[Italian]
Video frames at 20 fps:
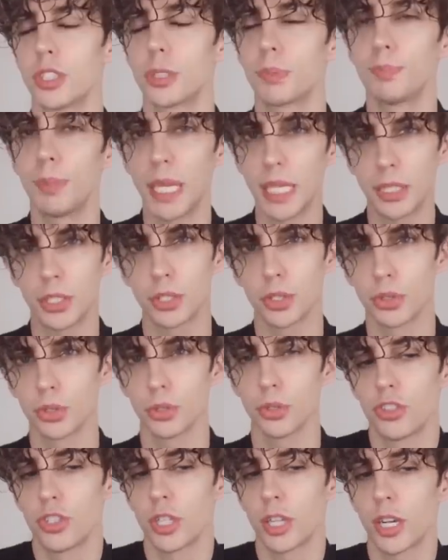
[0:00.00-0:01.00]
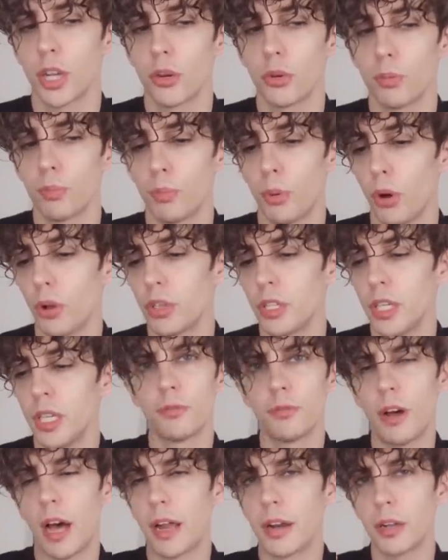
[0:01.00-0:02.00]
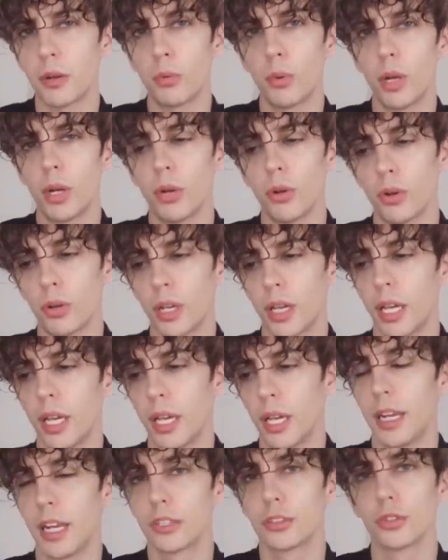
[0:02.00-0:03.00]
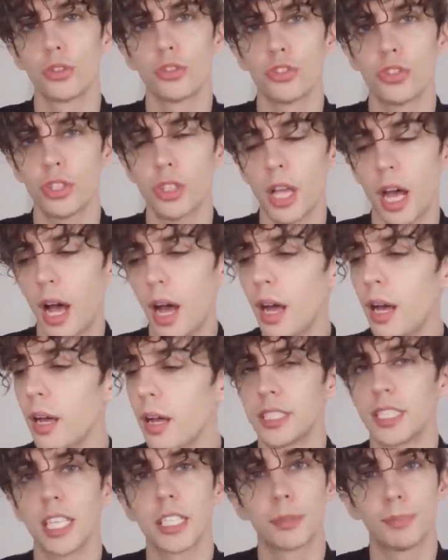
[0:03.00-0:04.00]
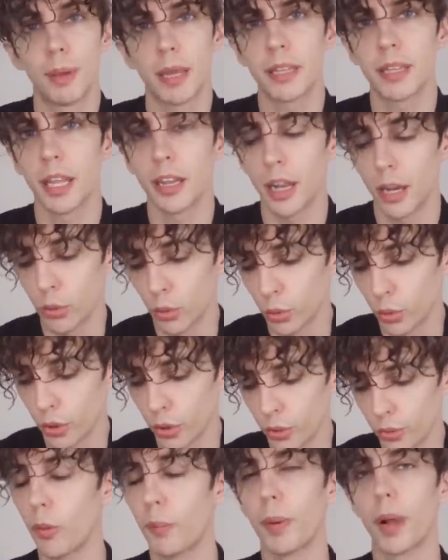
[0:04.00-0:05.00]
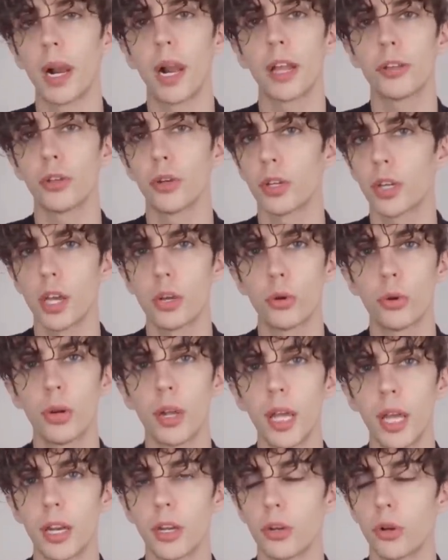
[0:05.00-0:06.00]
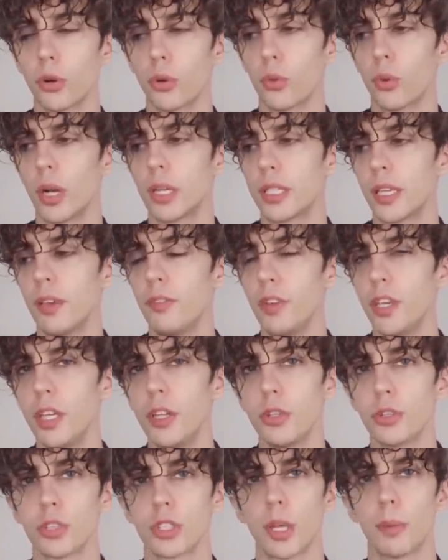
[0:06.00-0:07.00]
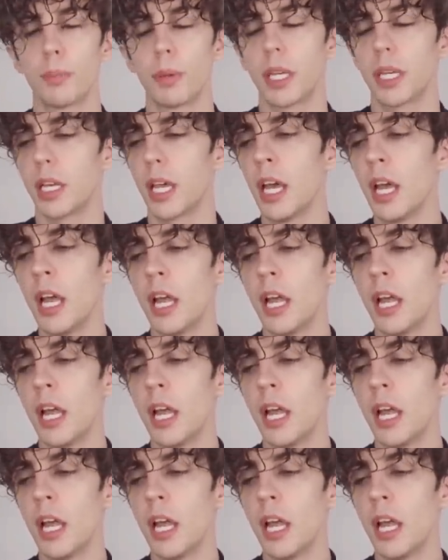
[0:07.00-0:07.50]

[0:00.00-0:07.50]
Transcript: spesso cercano un po' di fare quello che la società si aspetta da loro ne ho parlato anche con numerico in qualche video sapete